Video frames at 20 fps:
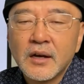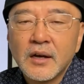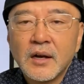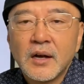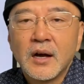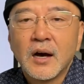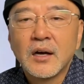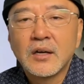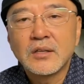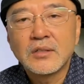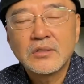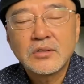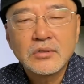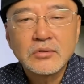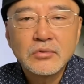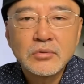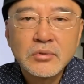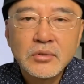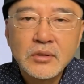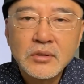아, 이
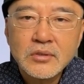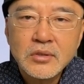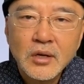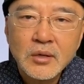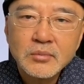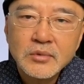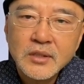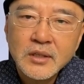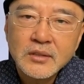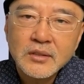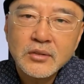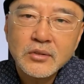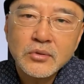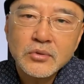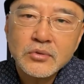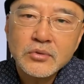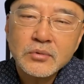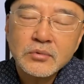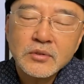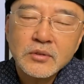친구들이 젊은 애들이
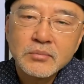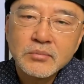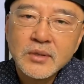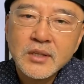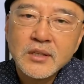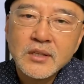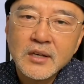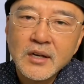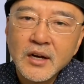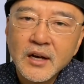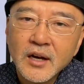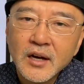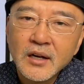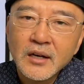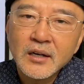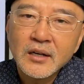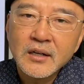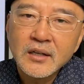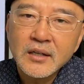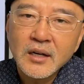요즘 그 미디어,
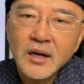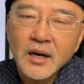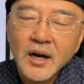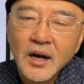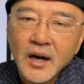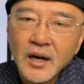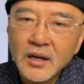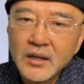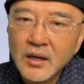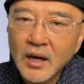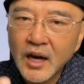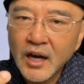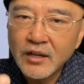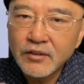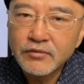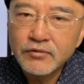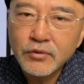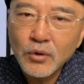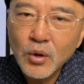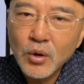그러니까
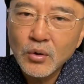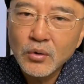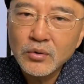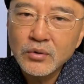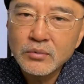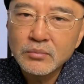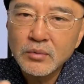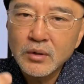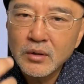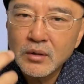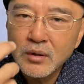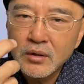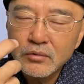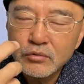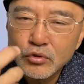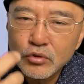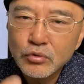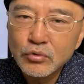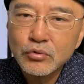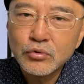아이폰, 뭐
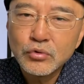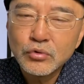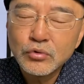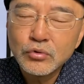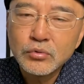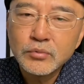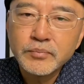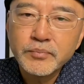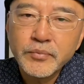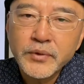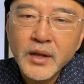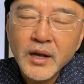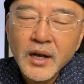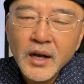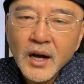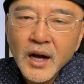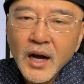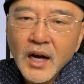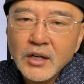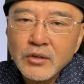유튜브
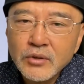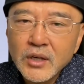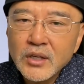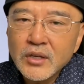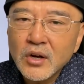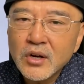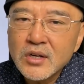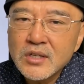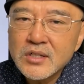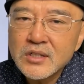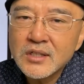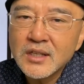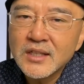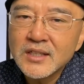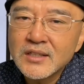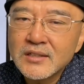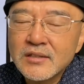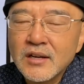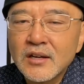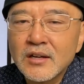하루에 열 시간
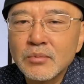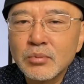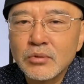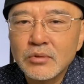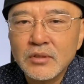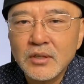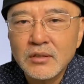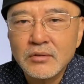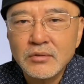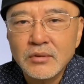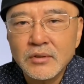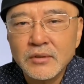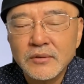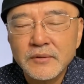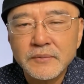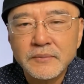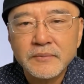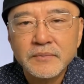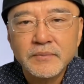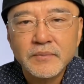이상을 보더라고요.
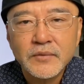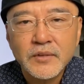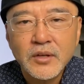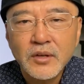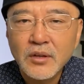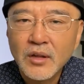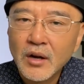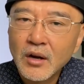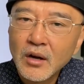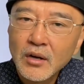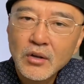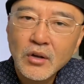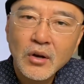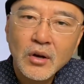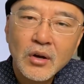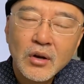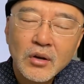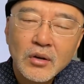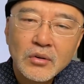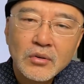그래서 내가 야,
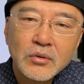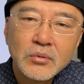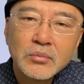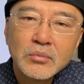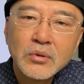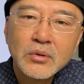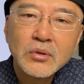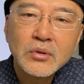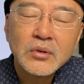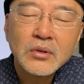그거 뭐